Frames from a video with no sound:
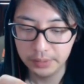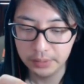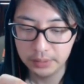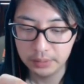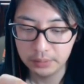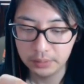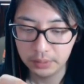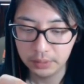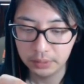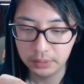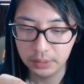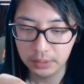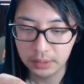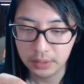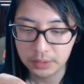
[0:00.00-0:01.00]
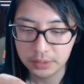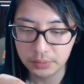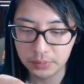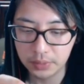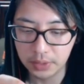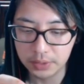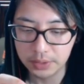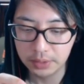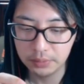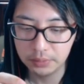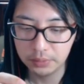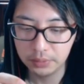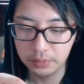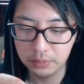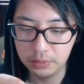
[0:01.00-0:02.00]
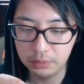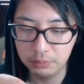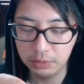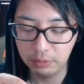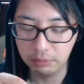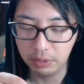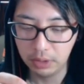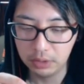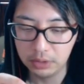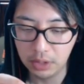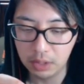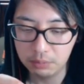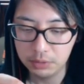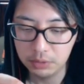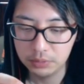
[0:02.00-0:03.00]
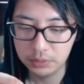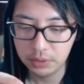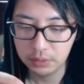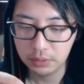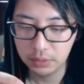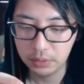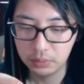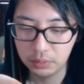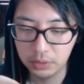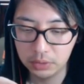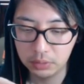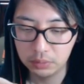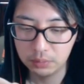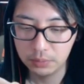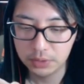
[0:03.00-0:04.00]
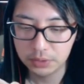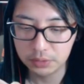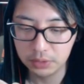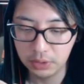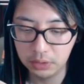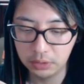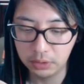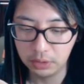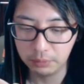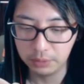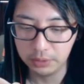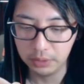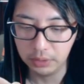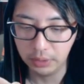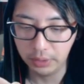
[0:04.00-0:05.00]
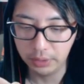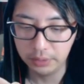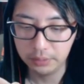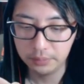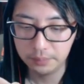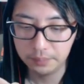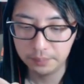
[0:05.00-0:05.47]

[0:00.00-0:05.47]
できるだけ手数を稼ぐっていう意味では闇の全体攻撃をまず入れなければいけない。